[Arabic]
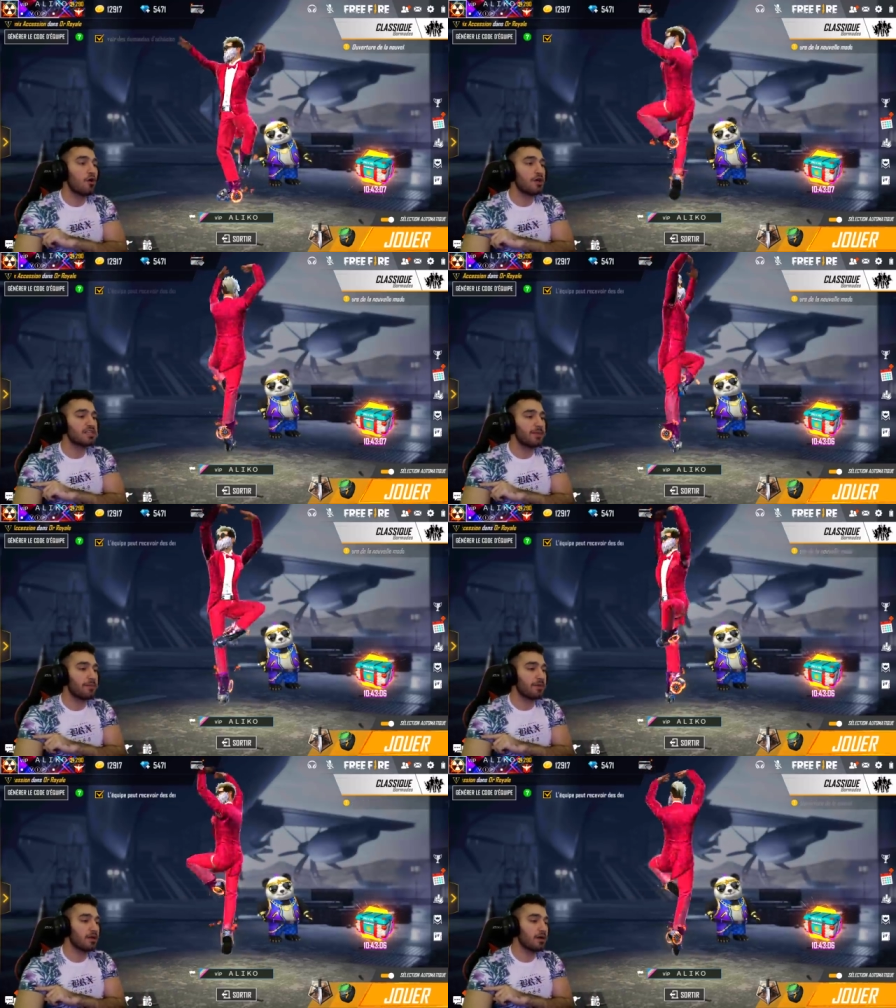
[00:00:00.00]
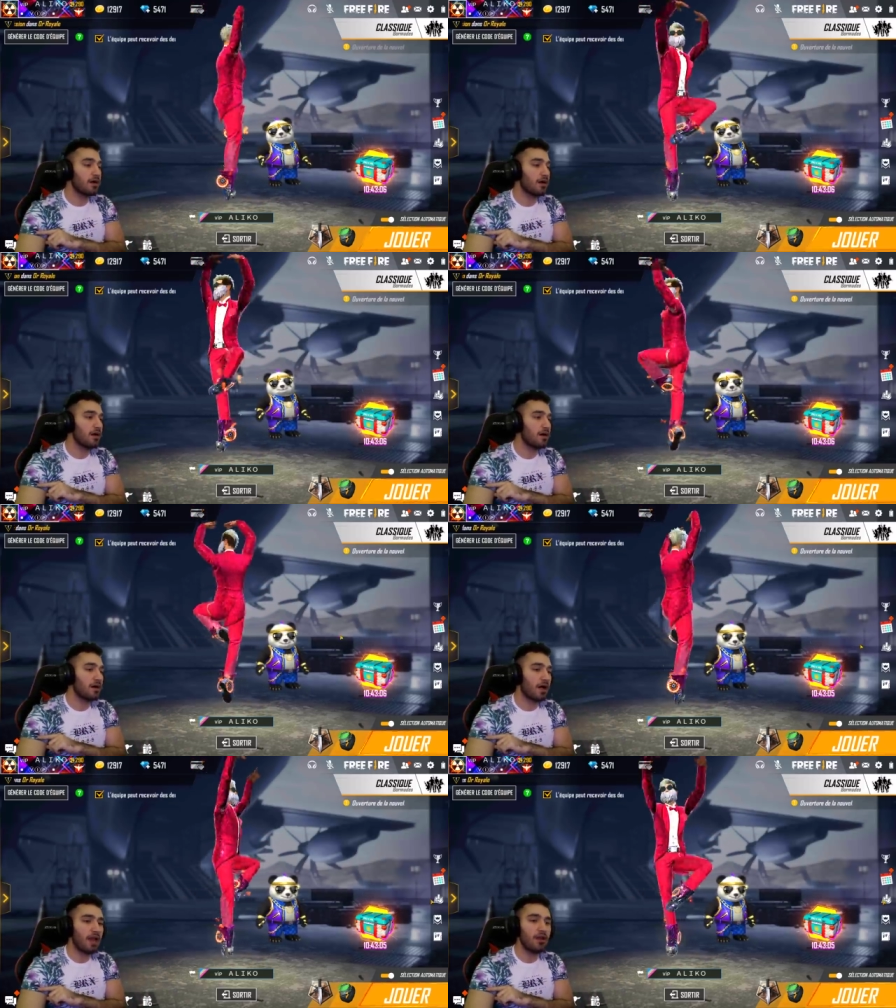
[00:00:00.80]
اوكي شباب
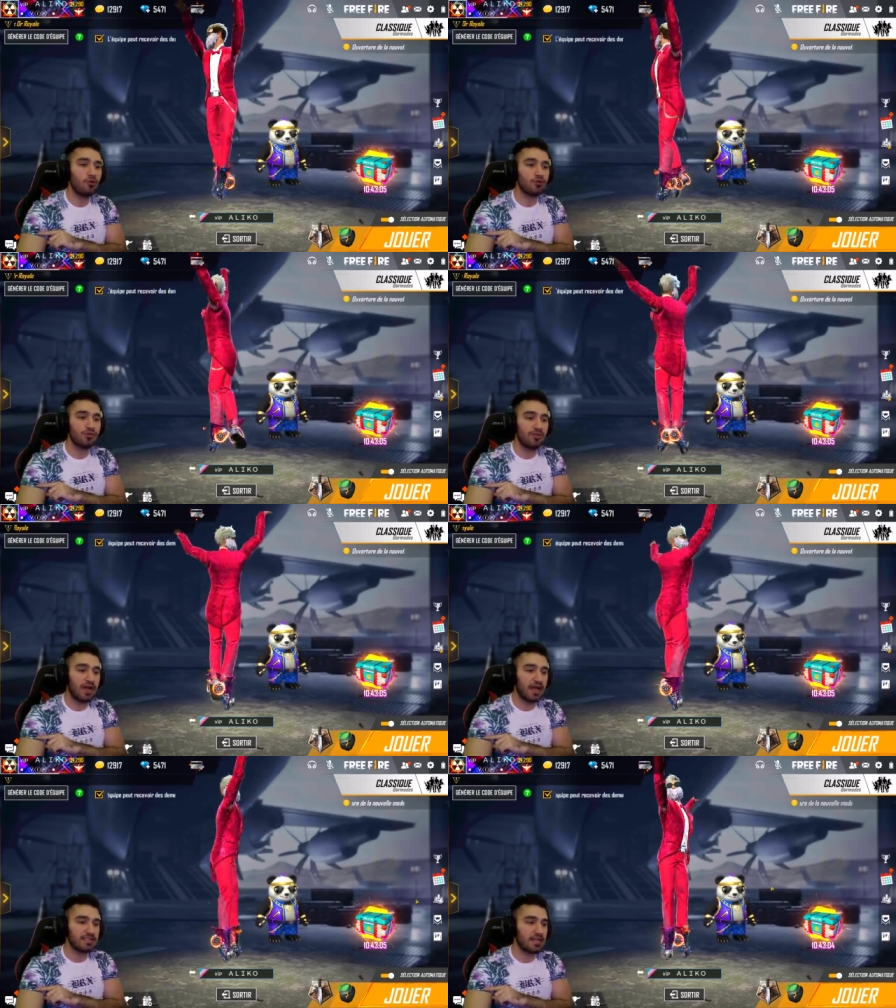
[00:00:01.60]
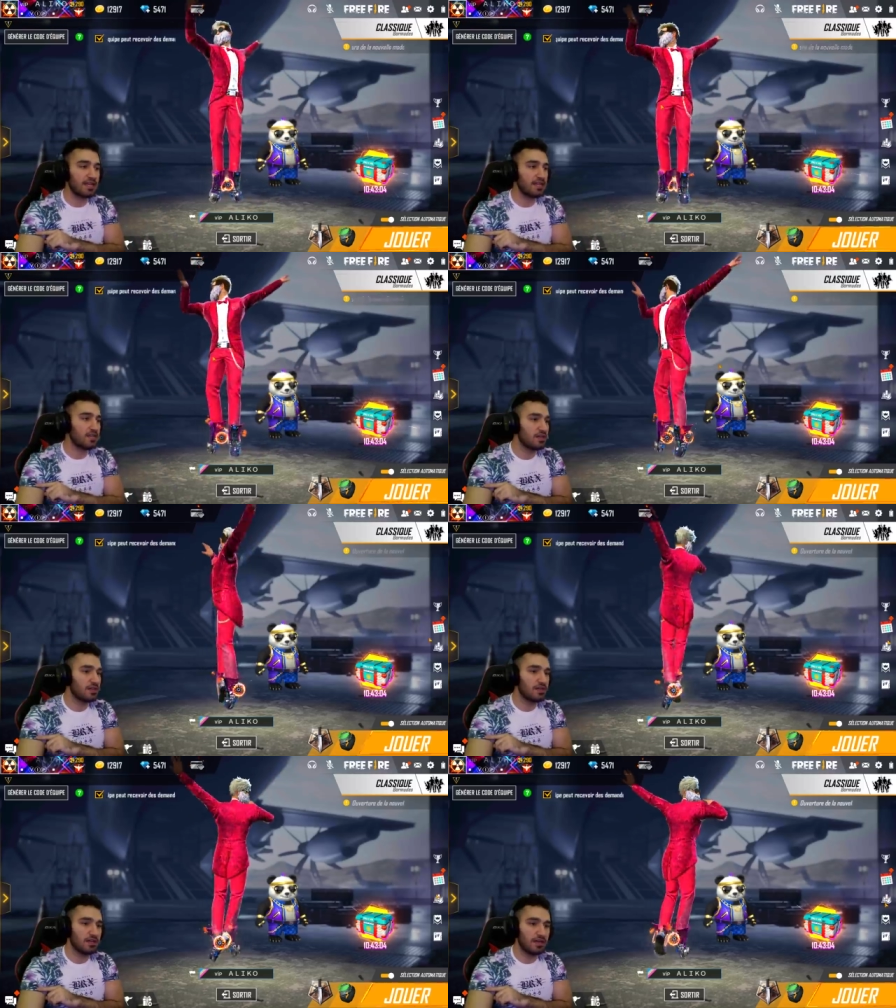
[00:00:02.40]
آه خلينا نروح نشوف الحدث
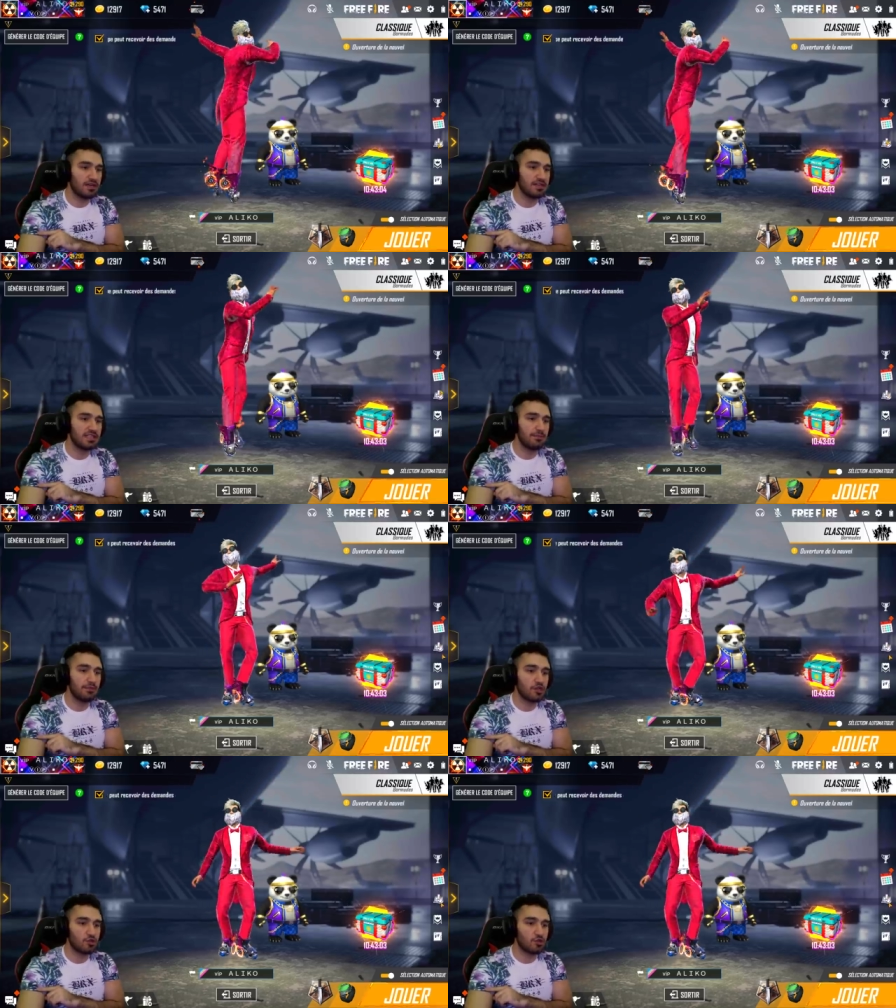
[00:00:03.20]
اللي نزل من